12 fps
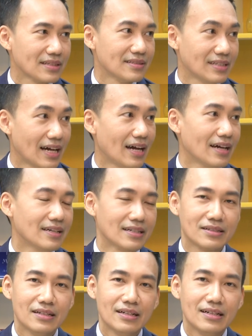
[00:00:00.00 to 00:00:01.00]
ออกใช่ อย่าง
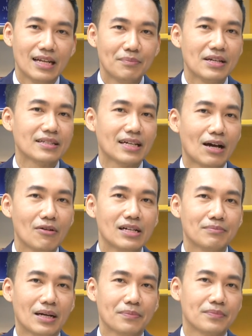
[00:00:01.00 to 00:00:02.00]
เล่มนี้ก็จะเล่าเรื่อง
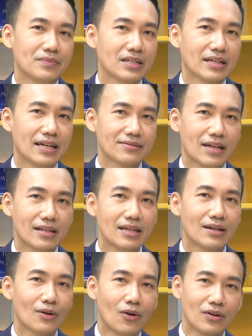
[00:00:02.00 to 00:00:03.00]
แบบเคสตัดี้
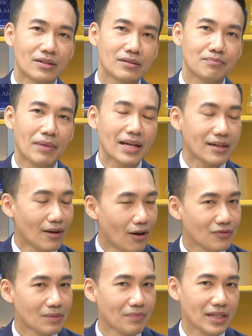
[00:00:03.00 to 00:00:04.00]
ของแมดดอฟ
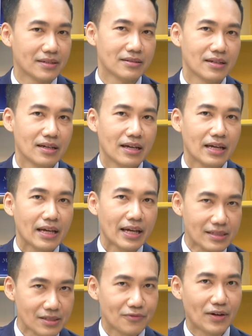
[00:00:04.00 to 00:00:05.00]
ซึ่งเป็นเฮ
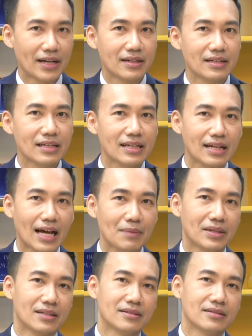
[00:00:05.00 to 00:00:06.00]
ชฟันที่กลาย
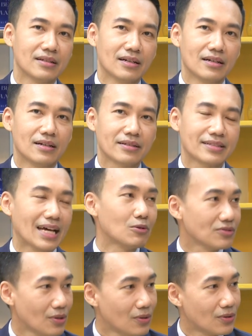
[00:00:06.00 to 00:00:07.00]
เป็นแชร์ลูก
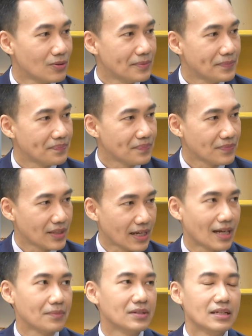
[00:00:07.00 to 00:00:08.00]
โซ่นะครับ